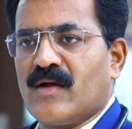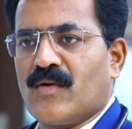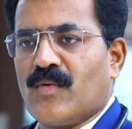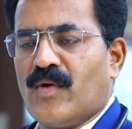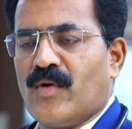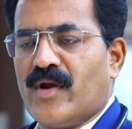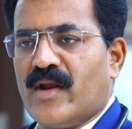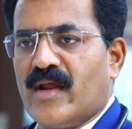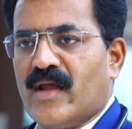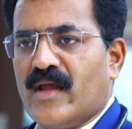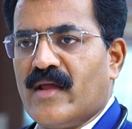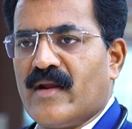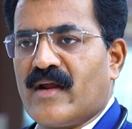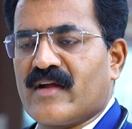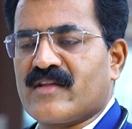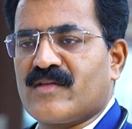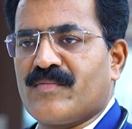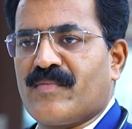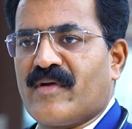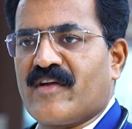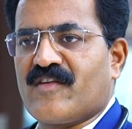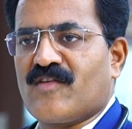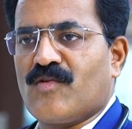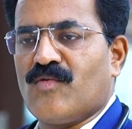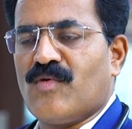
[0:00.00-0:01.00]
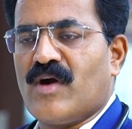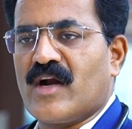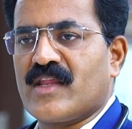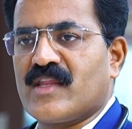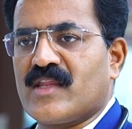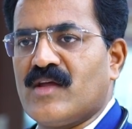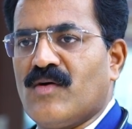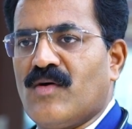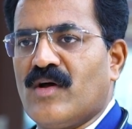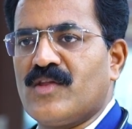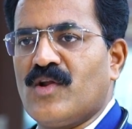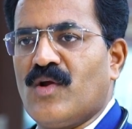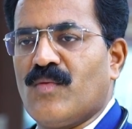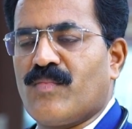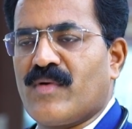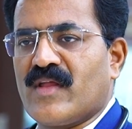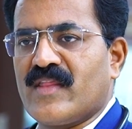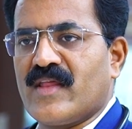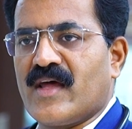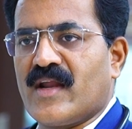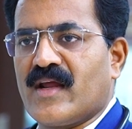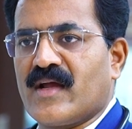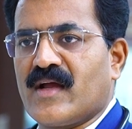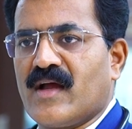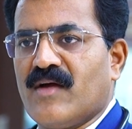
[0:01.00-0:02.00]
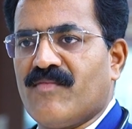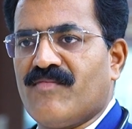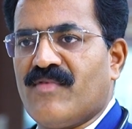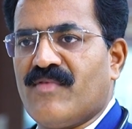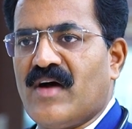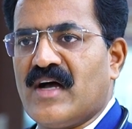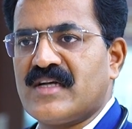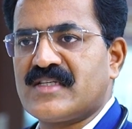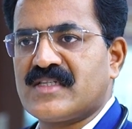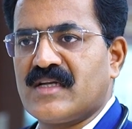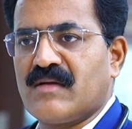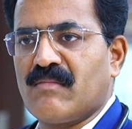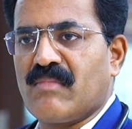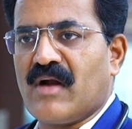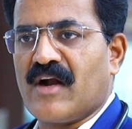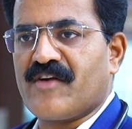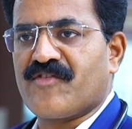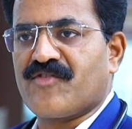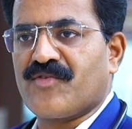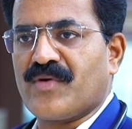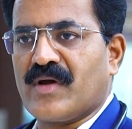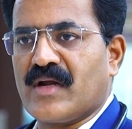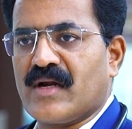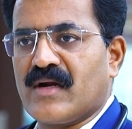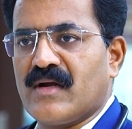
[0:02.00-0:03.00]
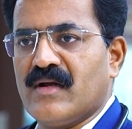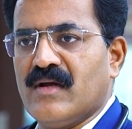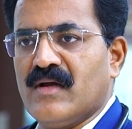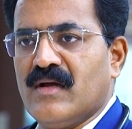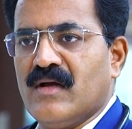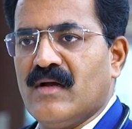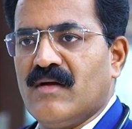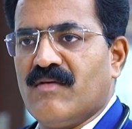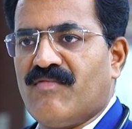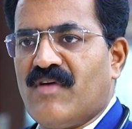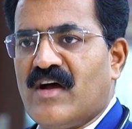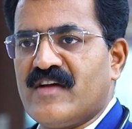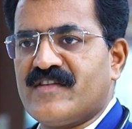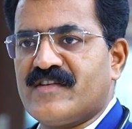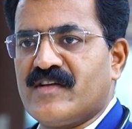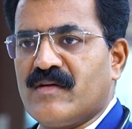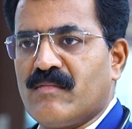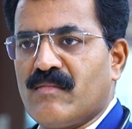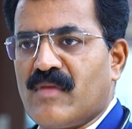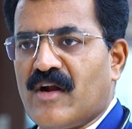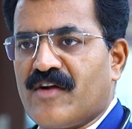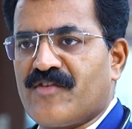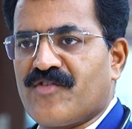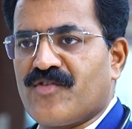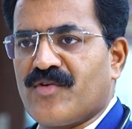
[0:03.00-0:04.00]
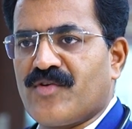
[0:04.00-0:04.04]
కొన్ని రక్త పరీక్షలు వాడతాం అందులో ప్రధానంగా ఫాస్టింగ్ బ్లడ్ షుగర్ ఫాస్టింగ్ బ్లడ్